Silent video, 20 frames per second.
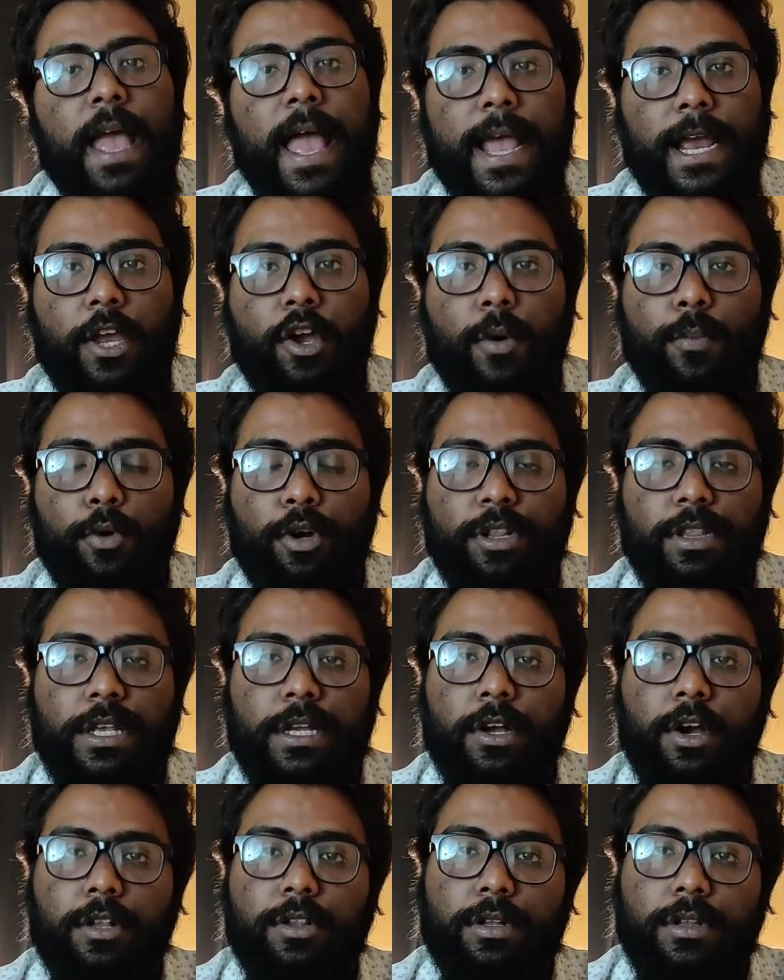একে অপরের
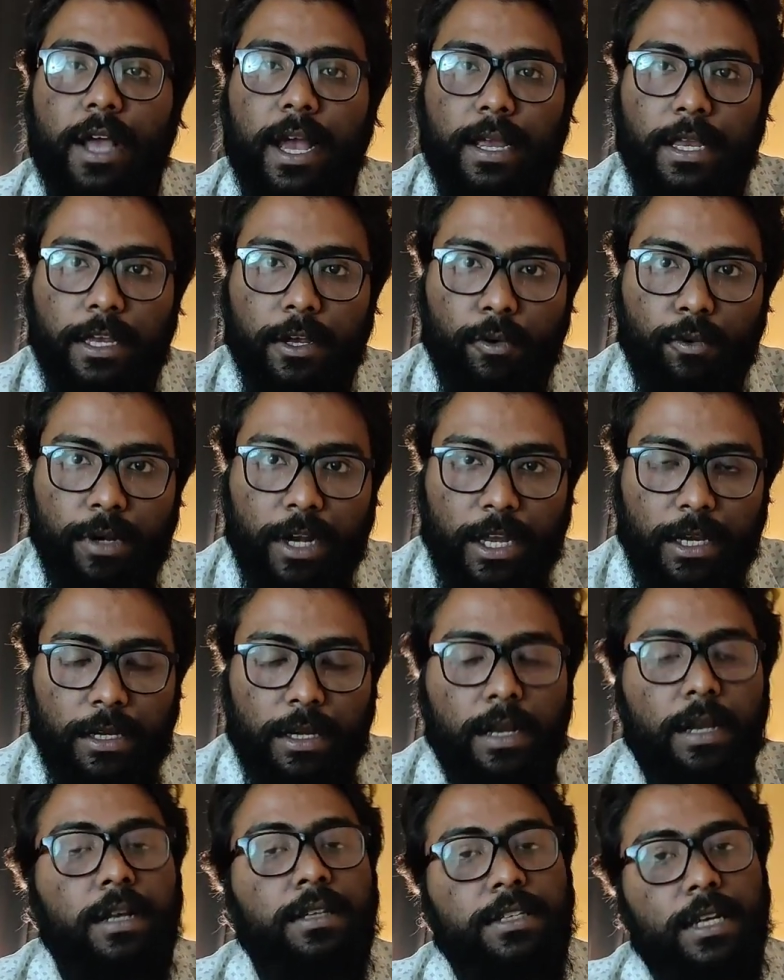দিকে হয়তো তাকিয়েও নেই
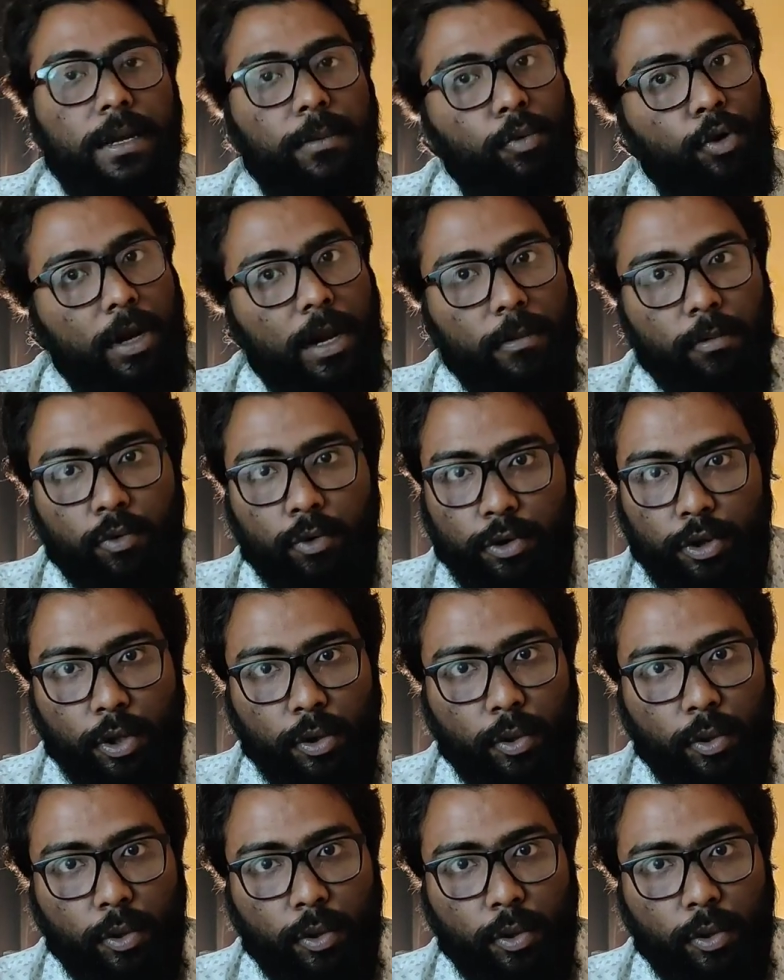যেটা বললাম মুক্ত